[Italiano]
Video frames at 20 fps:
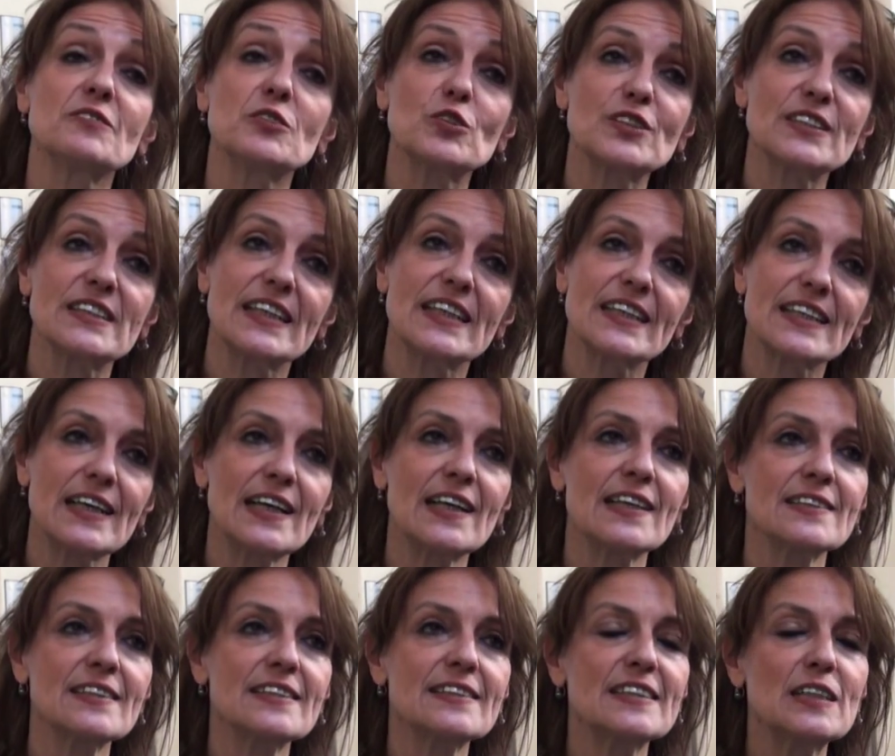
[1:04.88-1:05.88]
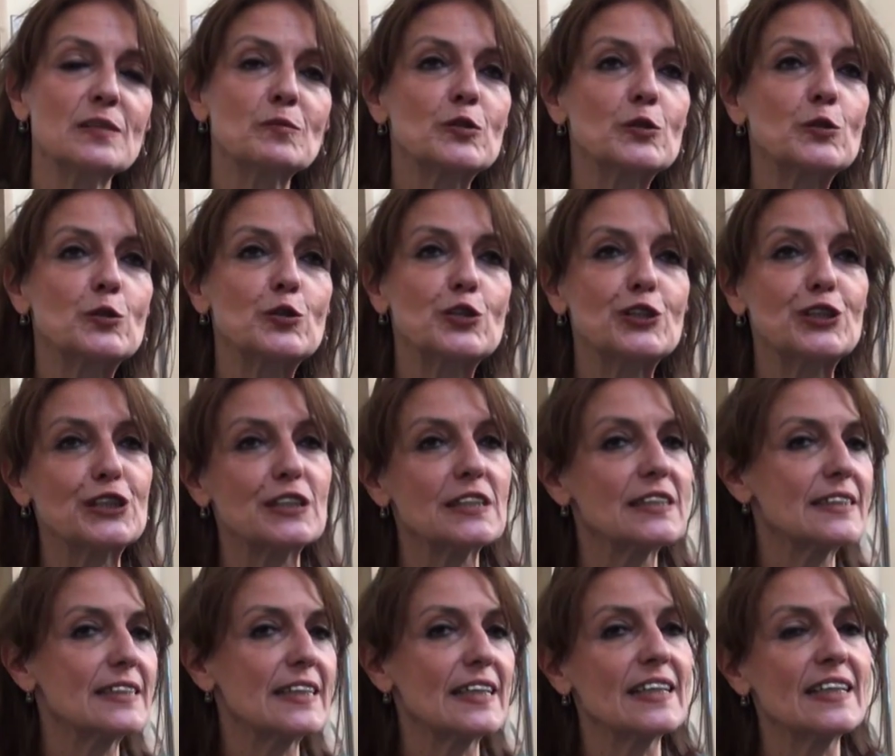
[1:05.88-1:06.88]
forse accade siamo
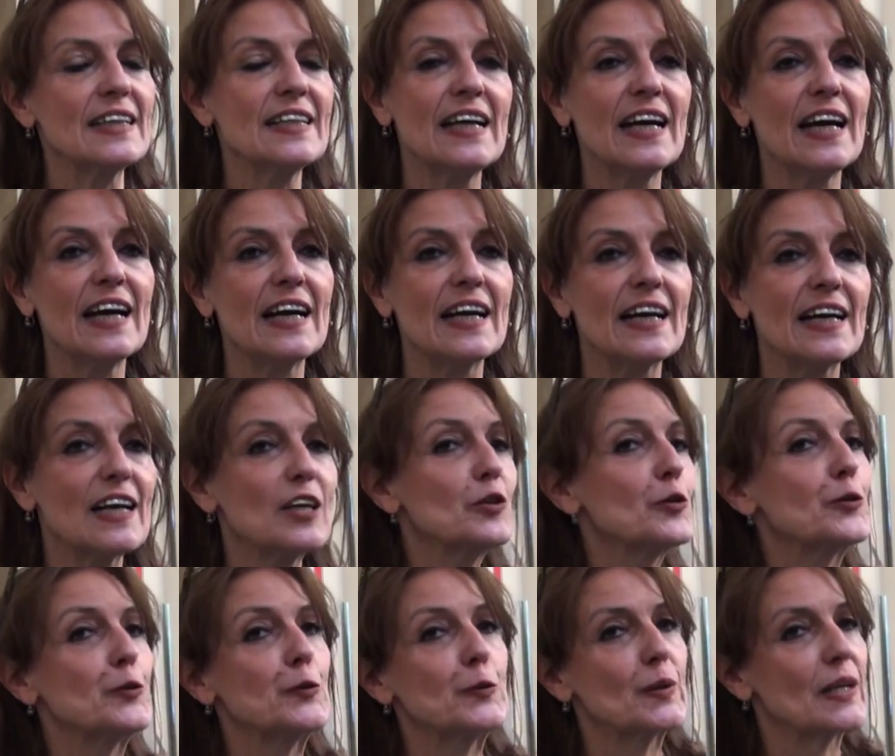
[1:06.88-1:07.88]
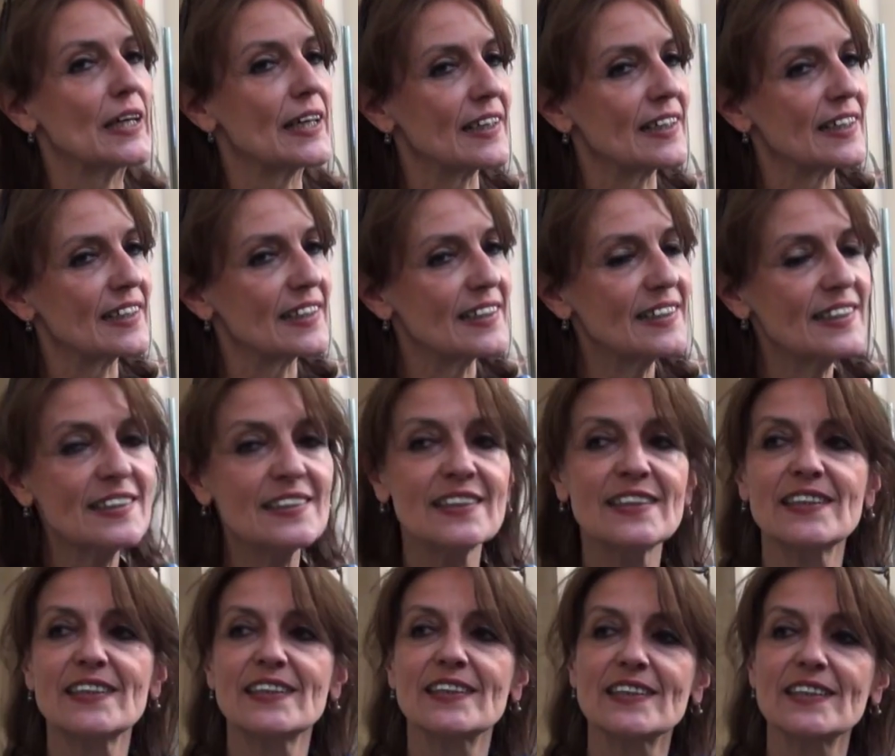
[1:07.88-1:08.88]
riuscite a coniugare
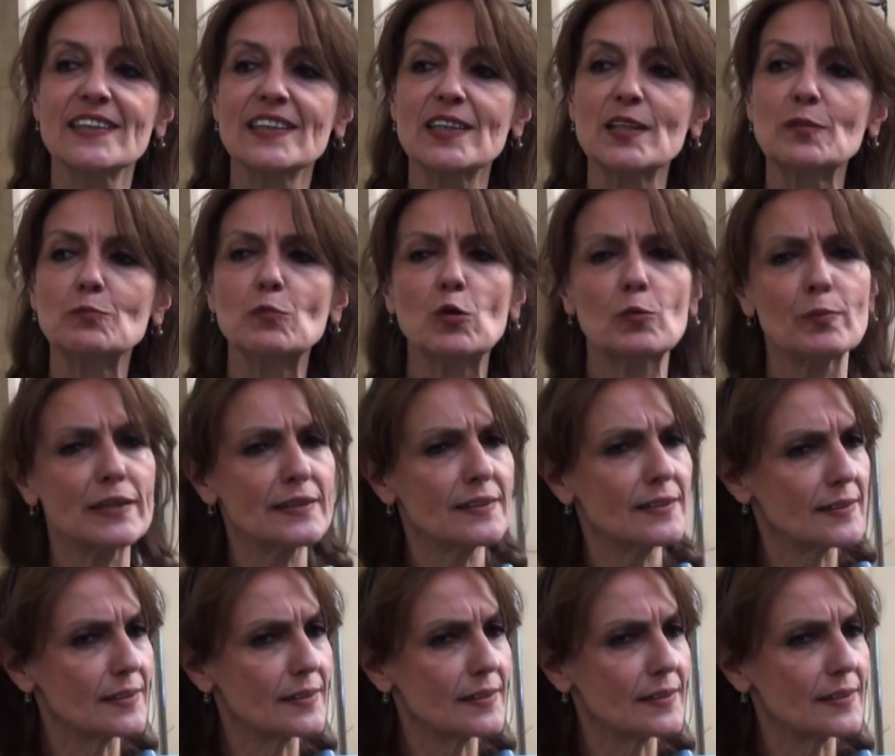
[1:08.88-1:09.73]
eh, momenti